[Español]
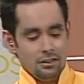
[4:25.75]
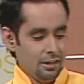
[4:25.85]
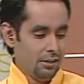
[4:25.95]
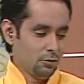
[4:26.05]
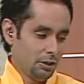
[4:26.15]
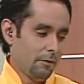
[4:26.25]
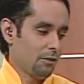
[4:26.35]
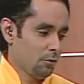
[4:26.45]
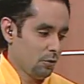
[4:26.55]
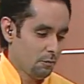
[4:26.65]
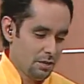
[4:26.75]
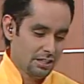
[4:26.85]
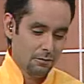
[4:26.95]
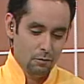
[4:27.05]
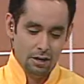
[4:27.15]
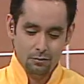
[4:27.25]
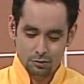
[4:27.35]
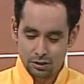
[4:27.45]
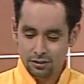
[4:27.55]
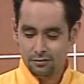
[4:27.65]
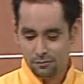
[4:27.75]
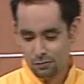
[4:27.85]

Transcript: en los que va incluido un bisabuelo, sí,